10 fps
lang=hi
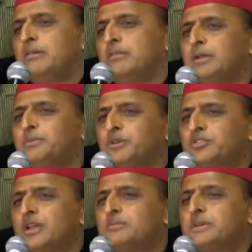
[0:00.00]
भगवान
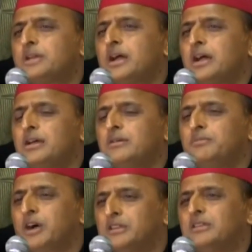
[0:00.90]
परशुराम का
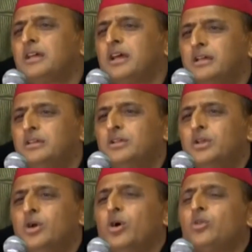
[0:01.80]
भक्त था
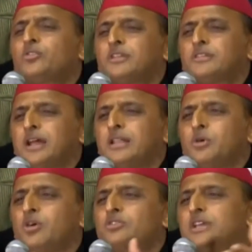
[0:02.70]
और उसके
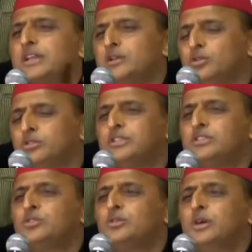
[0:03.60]
साथ बहुत सारे लोग
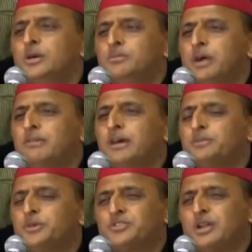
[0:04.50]
थे जो
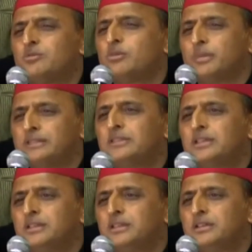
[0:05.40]
भगवान परशुराम को
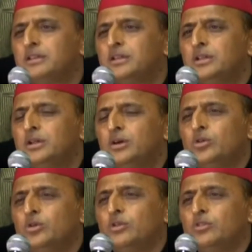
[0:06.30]
मानते हैं
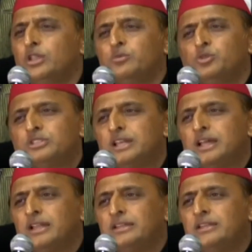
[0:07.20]
उन्होंने उनकी मूर्ति
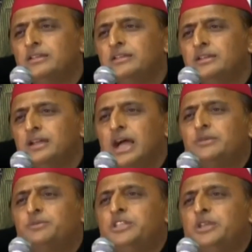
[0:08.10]
लगा दी
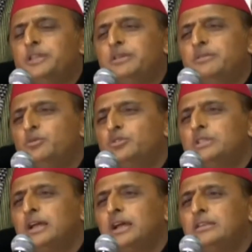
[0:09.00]
आज बीजेपी ने भी
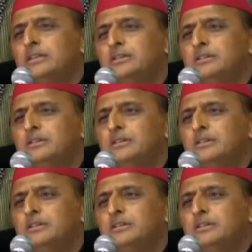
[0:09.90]
मूर्ति लगा दी